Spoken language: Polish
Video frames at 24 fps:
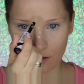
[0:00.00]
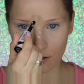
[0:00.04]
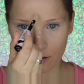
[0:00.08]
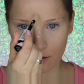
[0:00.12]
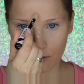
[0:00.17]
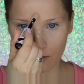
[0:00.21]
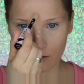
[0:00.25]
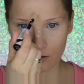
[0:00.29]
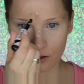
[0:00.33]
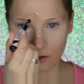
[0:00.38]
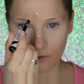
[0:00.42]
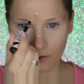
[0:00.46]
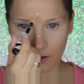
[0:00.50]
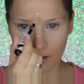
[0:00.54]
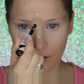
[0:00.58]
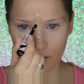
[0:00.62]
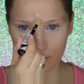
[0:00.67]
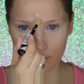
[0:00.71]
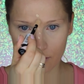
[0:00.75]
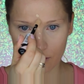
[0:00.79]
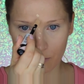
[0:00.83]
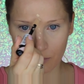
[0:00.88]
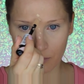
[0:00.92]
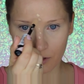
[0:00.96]

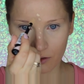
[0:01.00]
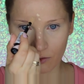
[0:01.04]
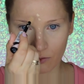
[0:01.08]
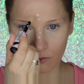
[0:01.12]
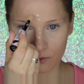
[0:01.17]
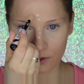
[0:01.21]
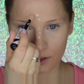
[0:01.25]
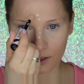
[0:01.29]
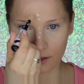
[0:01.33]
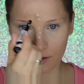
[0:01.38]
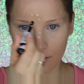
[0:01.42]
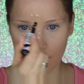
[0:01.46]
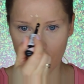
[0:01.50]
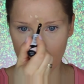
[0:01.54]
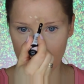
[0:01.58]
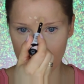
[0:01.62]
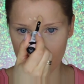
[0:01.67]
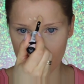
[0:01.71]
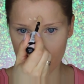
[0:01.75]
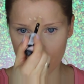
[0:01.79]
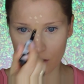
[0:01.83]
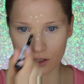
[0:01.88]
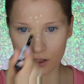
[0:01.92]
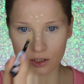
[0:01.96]
rozświetlę sobie tą
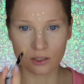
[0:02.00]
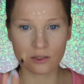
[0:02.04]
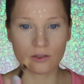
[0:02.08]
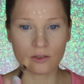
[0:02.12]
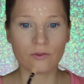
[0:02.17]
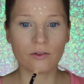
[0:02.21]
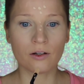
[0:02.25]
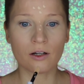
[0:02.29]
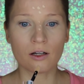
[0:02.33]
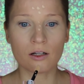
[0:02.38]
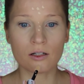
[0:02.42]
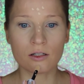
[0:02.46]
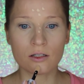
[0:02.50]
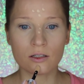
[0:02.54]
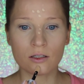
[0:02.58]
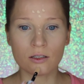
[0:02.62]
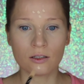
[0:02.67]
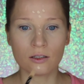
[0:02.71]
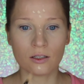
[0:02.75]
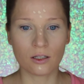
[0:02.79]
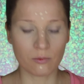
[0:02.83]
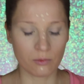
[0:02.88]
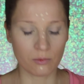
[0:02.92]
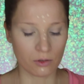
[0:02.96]
centralną część twarzy na